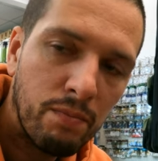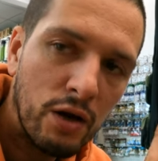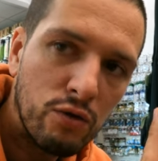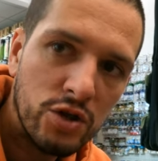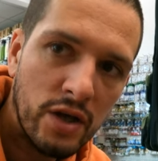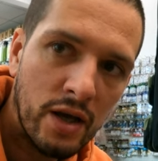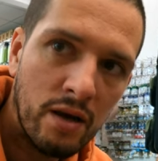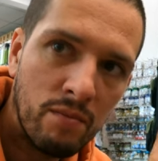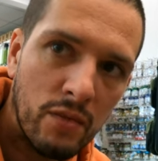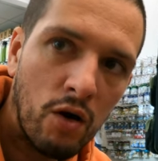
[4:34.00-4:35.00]

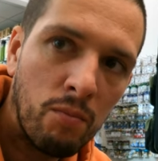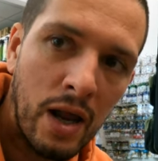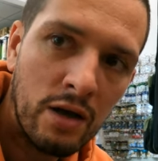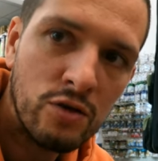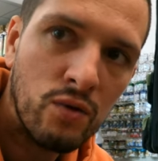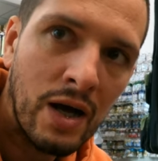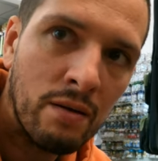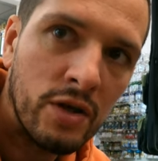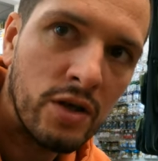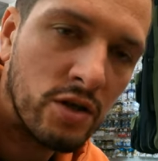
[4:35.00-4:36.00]
paluszkiem o blank
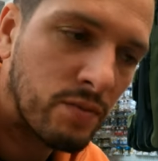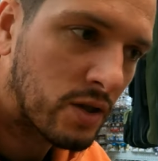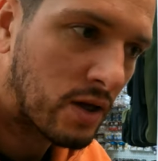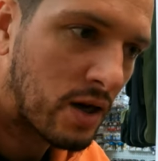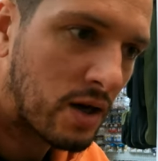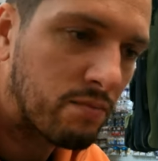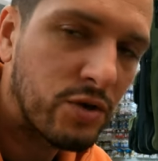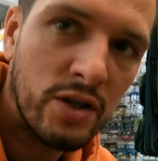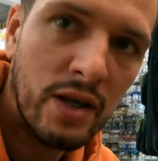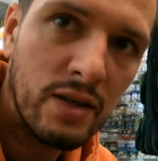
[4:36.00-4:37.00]
stukamy, żeby ta
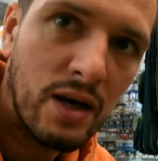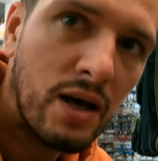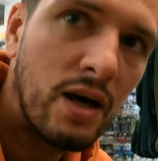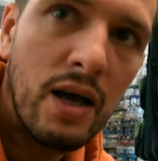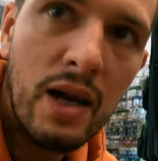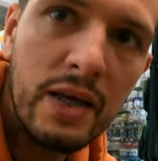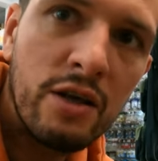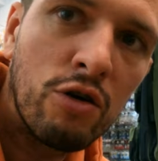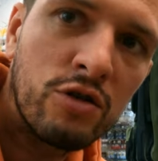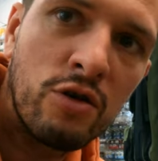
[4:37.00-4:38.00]
przynęta
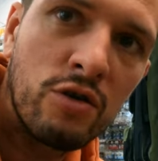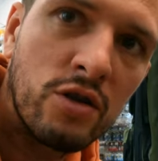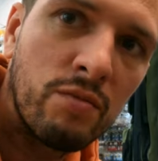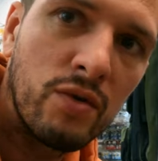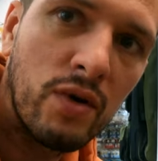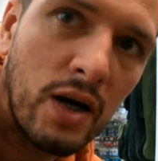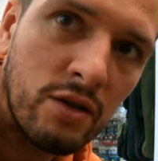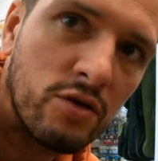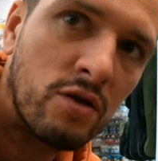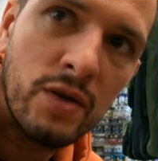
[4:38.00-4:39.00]
lekki odskok zrobiła. A
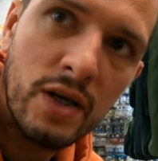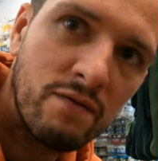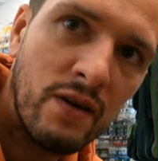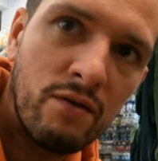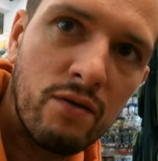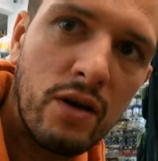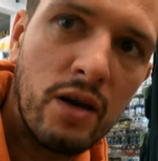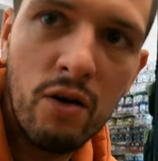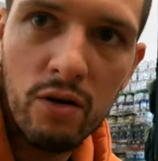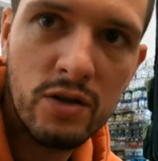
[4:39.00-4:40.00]
to zrobi raz w lewo,
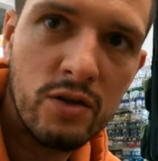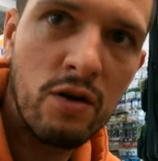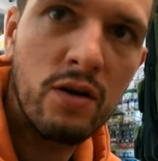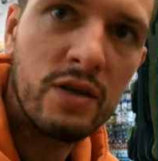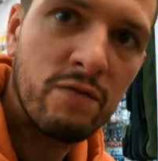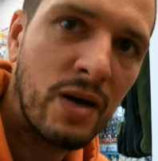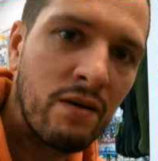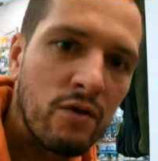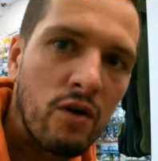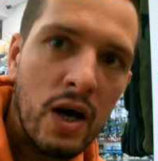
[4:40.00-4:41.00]
odskok raz w
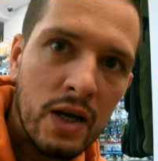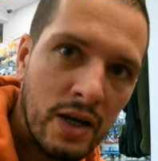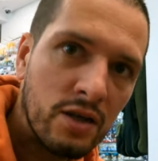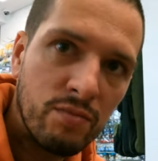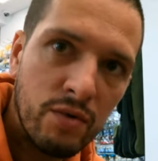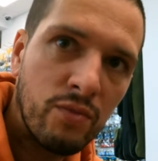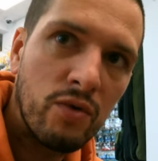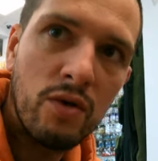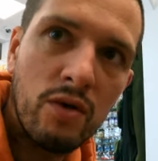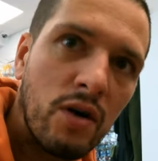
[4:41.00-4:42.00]
prawo, tak żeby
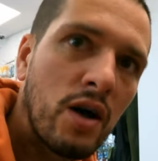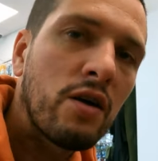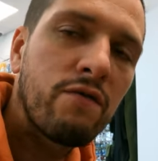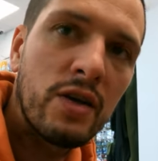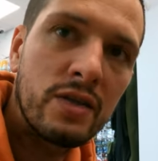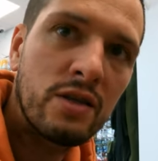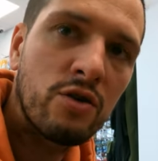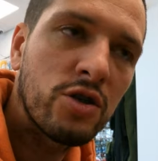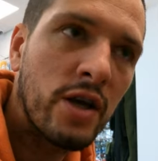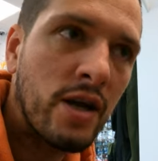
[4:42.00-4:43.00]
było chwilę
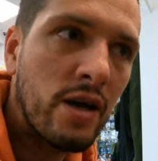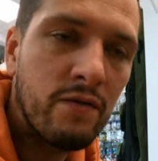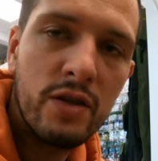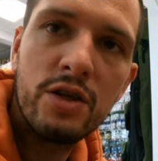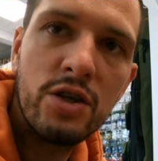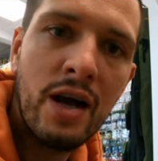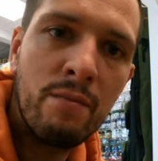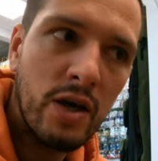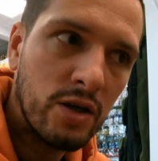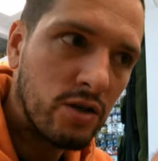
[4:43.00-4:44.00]
zaskoczenia i wtedy
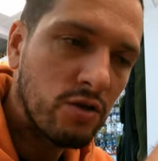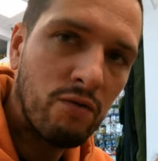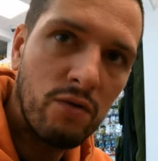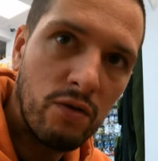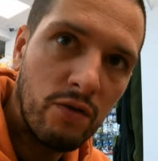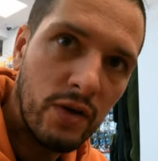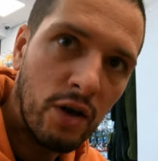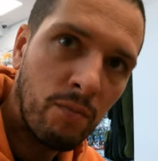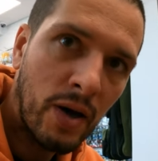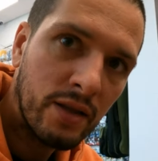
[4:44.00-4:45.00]
czekamy aż znowu
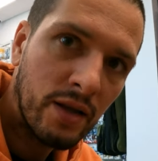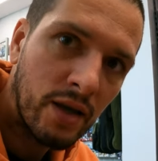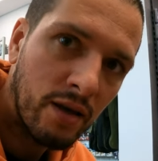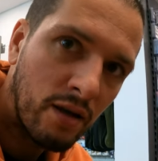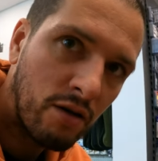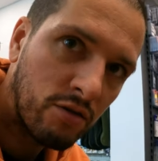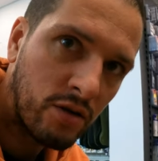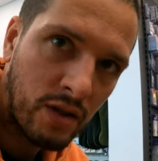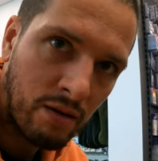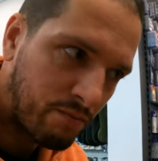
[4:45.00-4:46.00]
chwilę opadnie, o
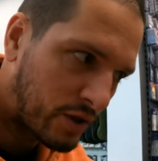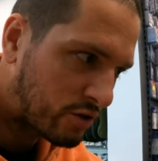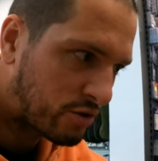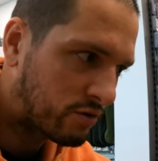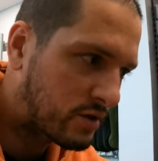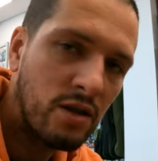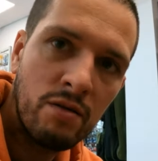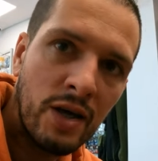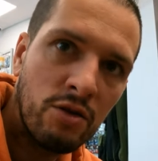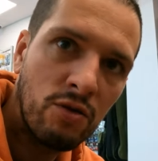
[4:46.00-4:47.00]
te tam 50
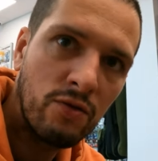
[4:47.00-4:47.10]
cm